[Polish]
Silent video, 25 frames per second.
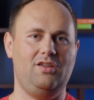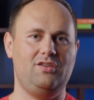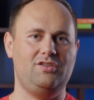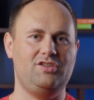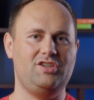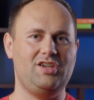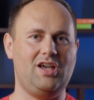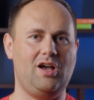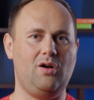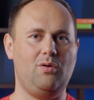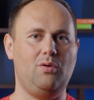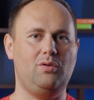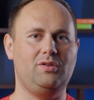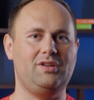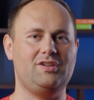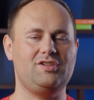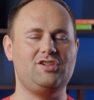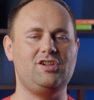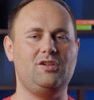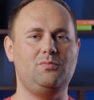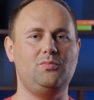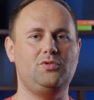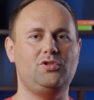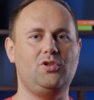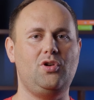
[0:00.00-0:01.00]
ciało, nasza
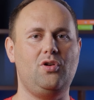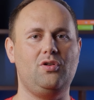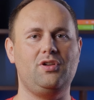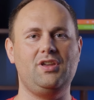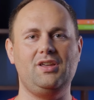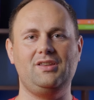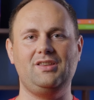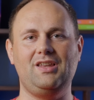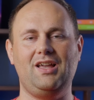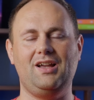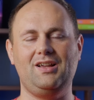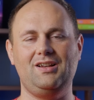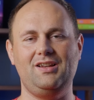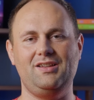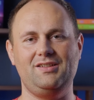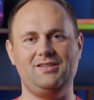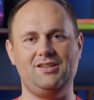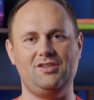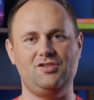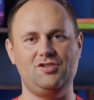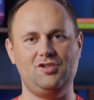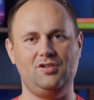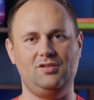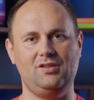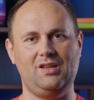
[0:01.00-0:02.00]
immunologia nagle
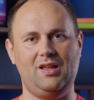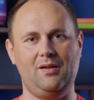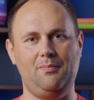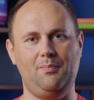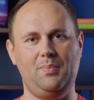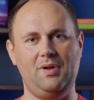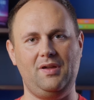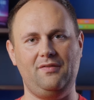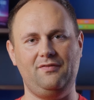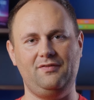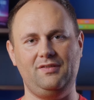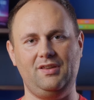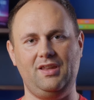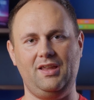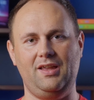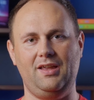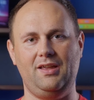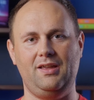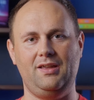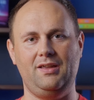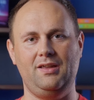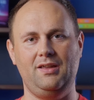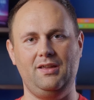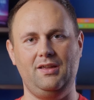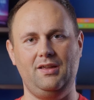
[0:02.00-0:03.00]
zaczyna
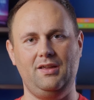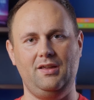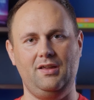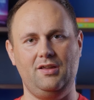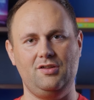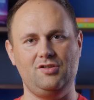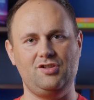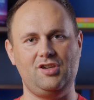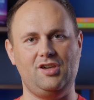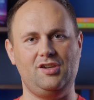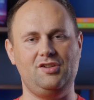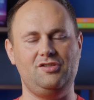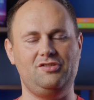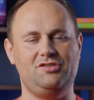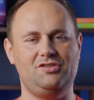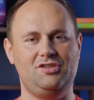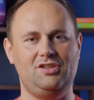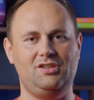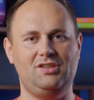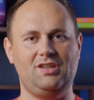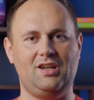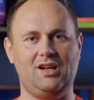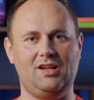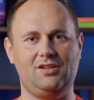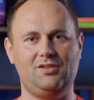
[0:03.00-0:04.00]
pewne części
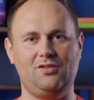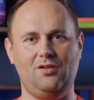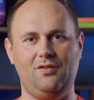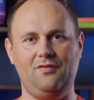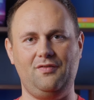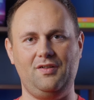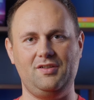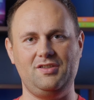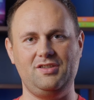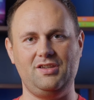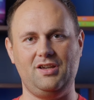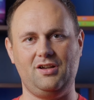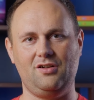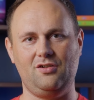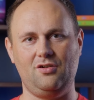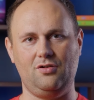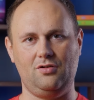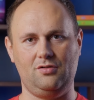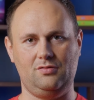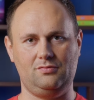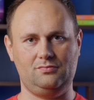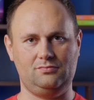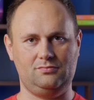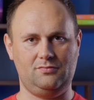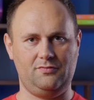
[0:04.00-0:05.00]
traktować
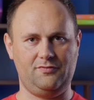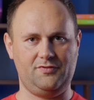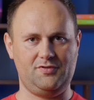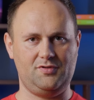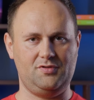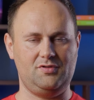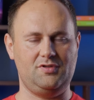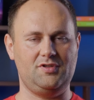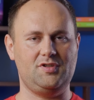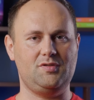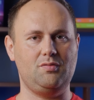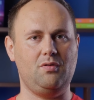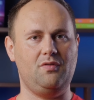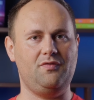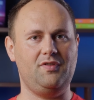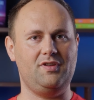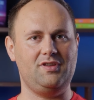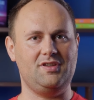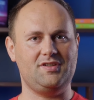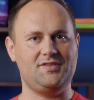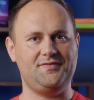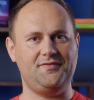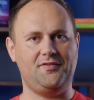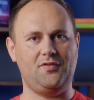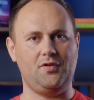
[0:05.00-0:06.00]
jako w cudzysłowie nie
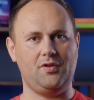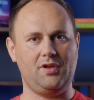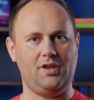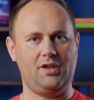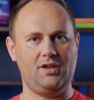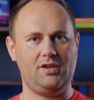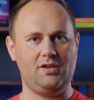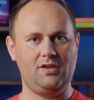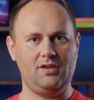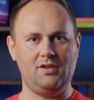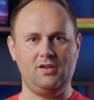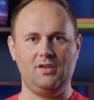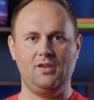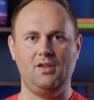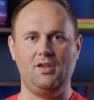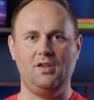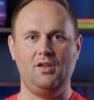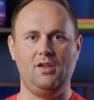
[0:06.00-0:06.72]
swoje i